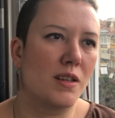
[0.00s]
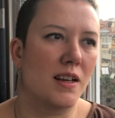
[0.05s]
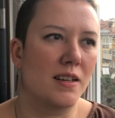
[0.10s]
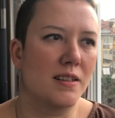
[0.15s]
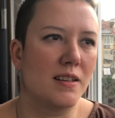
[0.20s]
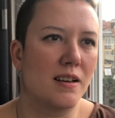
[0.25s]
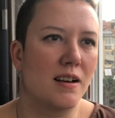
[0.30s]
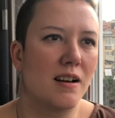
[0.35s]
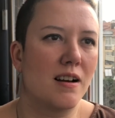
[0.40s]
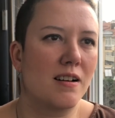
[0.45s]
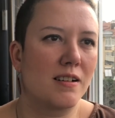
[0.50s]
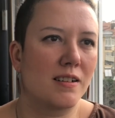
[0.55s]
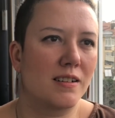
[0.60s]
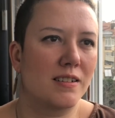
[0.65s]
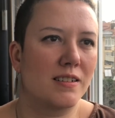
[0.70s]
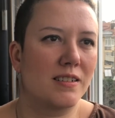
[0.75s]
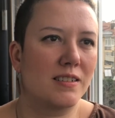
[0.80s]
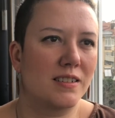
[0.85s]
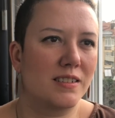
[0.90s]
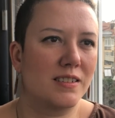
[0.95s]
Yani hak
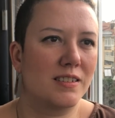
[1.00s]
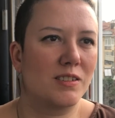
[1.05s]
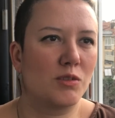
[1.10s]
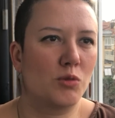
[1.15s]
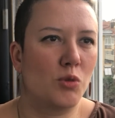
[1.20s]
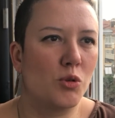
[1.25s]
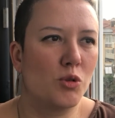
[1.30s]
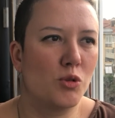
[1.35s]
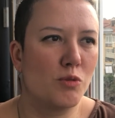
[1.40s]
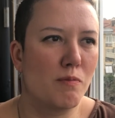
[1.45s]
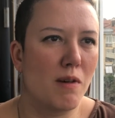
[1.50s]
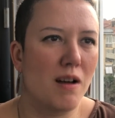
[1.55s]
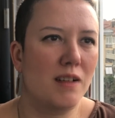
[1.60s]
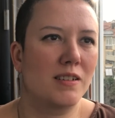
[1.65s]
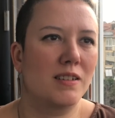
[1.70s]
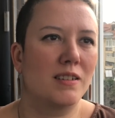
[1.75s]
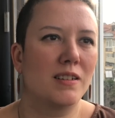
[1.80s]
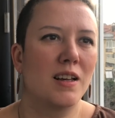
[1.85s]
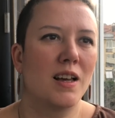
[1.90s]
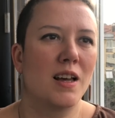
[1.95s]

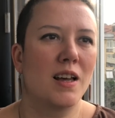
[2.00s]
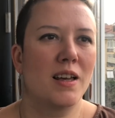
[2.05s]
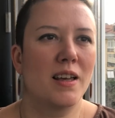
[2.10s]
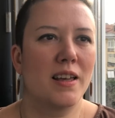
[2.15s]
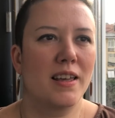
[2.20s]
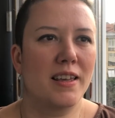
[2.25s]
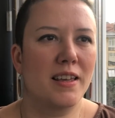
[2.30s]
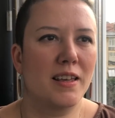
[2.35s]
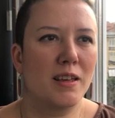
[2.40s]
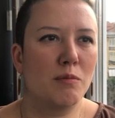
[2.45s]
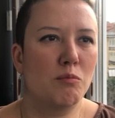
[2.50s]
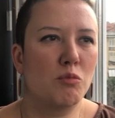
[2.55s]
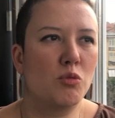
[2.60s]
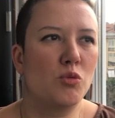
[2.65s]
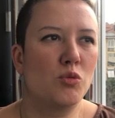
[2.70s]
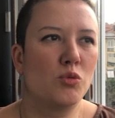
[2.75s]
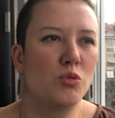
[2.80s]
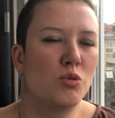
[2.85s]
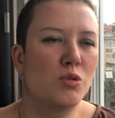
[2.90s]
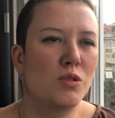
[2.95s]
korumak e,
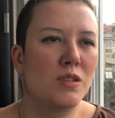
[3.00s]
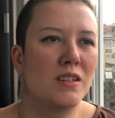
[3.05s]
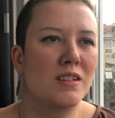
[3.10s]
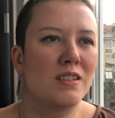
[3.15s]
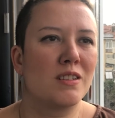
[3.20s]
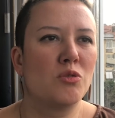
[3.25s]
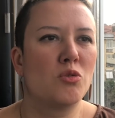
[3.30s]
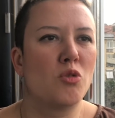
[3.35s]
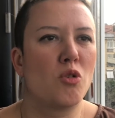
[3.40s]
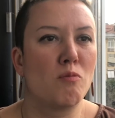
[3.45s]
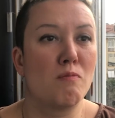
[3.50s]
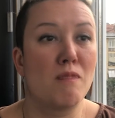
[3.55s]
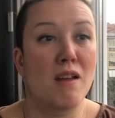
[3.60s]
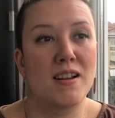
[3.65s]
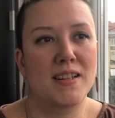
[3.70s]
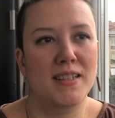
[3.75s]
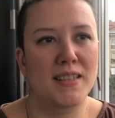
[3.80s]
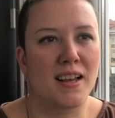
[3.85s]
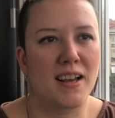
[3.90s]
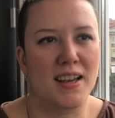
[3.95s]
bu uluslararası
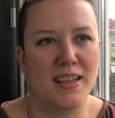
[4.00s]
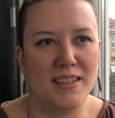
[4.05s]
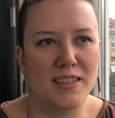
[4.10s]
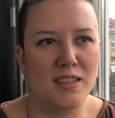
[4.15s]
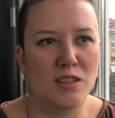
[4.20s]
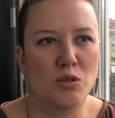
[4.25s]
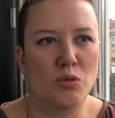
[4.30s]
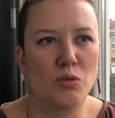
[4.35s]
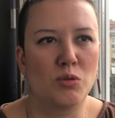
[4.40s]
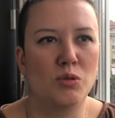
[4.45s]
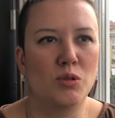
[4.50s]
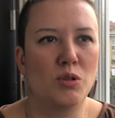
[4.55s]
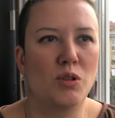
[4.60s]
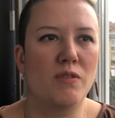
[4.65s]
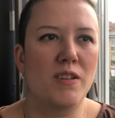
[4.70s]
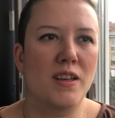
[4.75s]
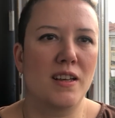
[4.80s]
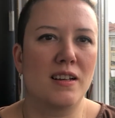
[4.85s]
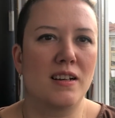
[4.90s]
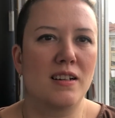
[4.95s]
normlar sayesinde
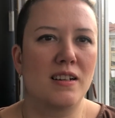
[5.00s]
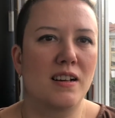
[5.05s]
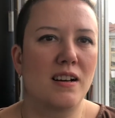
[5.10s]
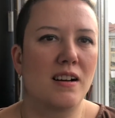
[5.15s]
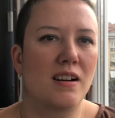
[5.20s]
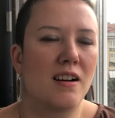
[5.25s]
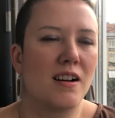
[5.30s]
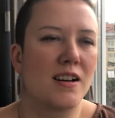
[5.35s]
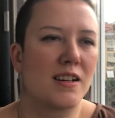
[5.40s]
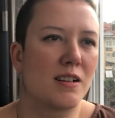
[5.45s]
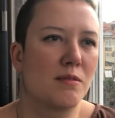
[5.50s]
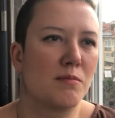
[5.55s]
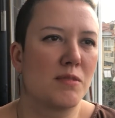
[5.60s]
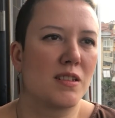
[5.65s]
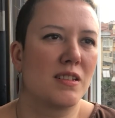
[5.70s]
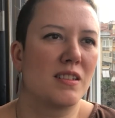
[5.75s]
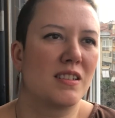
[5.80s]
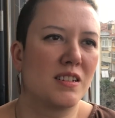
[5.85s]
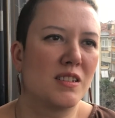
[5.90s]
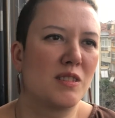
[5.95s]
oluyor ve
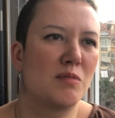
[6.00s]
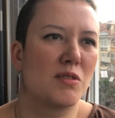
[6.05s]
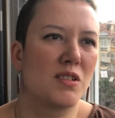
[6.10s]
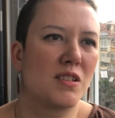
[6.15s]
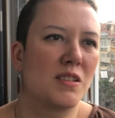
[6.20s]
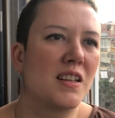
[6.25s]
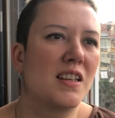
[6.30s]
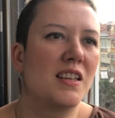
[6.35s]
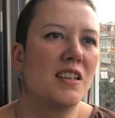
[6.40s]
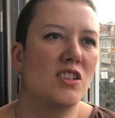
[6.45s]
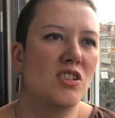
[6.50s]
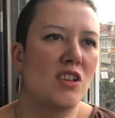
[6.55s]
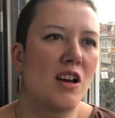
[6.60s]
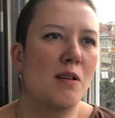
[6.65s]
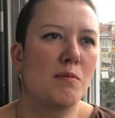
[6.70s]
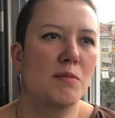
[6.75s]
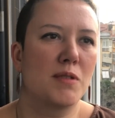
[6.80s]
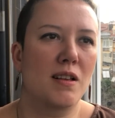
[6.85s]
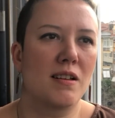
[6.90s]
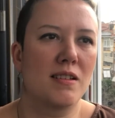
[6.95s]
arkamızı sırtımızı
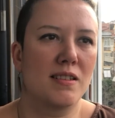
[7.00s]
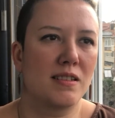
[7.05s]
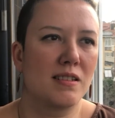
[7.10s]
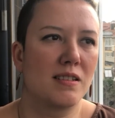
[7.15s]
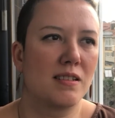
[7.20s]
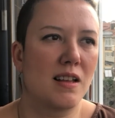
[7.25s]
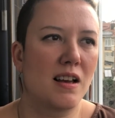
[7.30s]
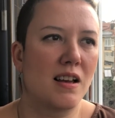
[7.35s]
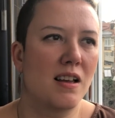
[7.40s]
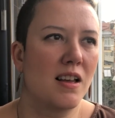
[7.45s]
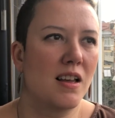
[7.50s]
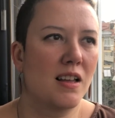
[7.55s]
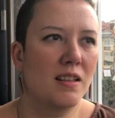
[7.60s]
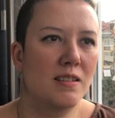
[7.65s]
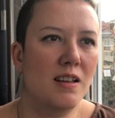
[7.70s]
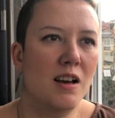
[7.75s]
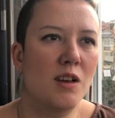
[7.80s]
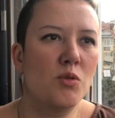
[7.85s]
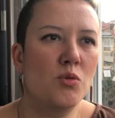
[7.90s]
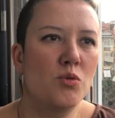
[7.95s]
dayayacağımız aslında
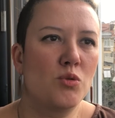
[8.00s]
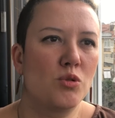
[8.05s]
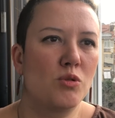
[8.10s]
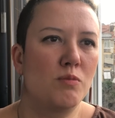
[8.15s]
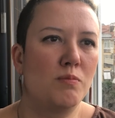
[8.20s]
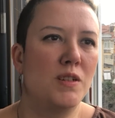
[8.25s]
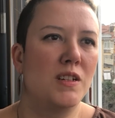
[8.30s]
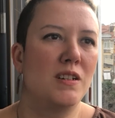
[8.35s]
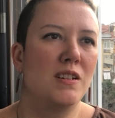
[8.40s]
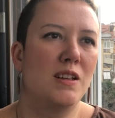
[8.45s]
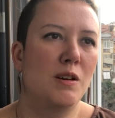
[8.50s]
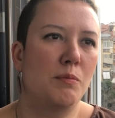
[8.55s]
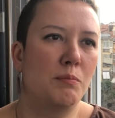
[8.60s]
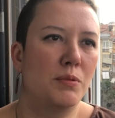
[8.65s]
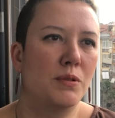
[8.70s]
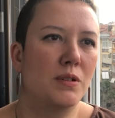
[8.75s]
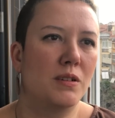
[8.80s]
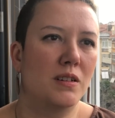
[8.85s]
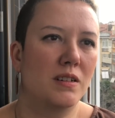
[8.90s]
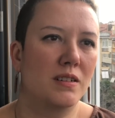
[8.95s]
daha üst bir
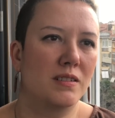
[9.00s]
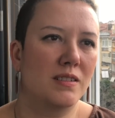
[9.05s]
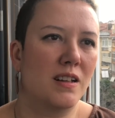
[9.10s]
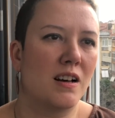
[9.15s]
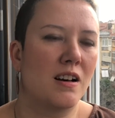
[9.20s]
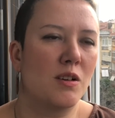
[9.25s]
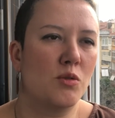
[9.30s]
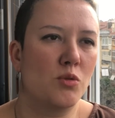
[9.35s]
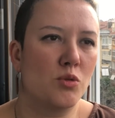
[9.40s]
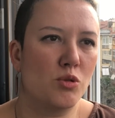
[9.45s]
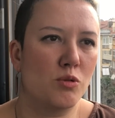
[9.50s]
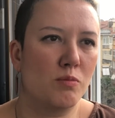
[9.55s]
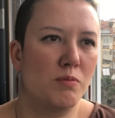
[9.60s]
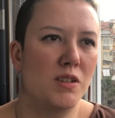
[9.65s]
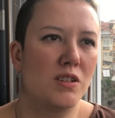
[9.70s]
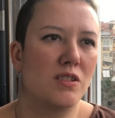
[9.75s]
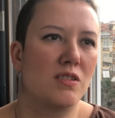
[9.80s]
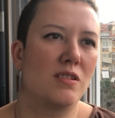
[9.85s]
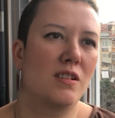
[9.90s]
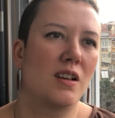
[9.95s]
yapı, daha üst
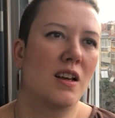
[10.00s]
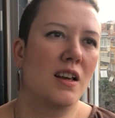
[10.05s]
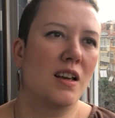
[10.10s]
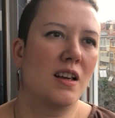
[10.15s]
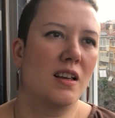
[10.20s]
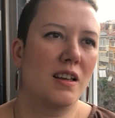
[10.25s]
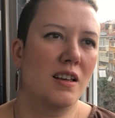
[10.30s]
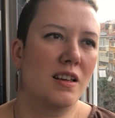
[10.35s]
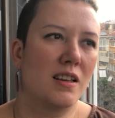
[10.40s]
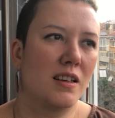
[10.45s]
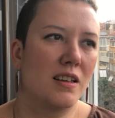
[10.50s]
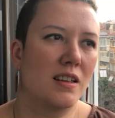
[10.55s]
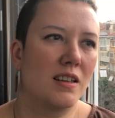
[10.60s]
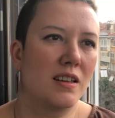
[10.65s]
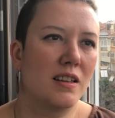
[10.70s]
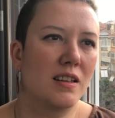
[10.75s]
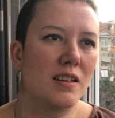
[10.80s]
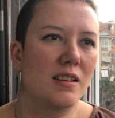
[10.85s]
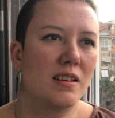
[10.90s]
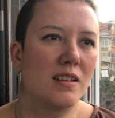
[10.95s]
bir
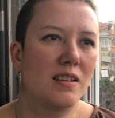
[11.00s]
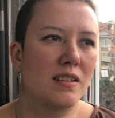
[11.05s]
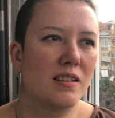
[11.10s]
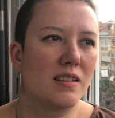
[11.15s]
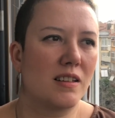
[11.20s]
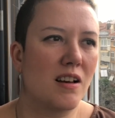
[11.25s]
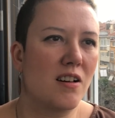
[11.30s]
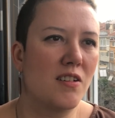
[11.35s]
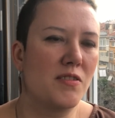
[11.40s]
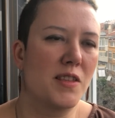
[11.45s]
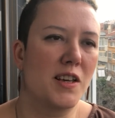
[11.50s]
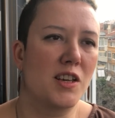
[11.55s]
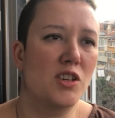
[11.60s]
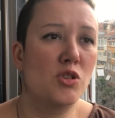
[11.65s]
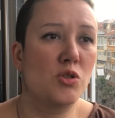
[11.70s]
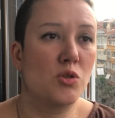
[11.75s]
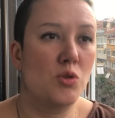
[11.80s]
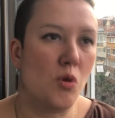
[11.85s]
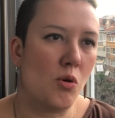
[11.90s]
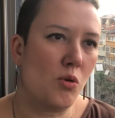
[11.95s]
e,
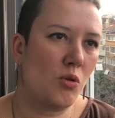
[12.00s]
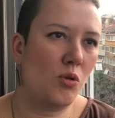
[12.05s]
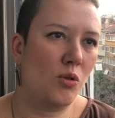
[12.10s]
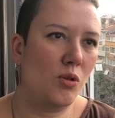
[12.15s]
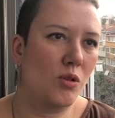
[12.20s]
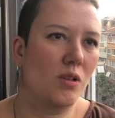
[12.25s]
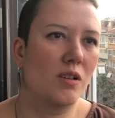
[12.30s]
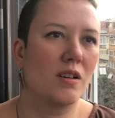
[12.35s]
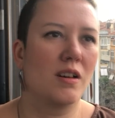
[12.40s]
anlayış yok.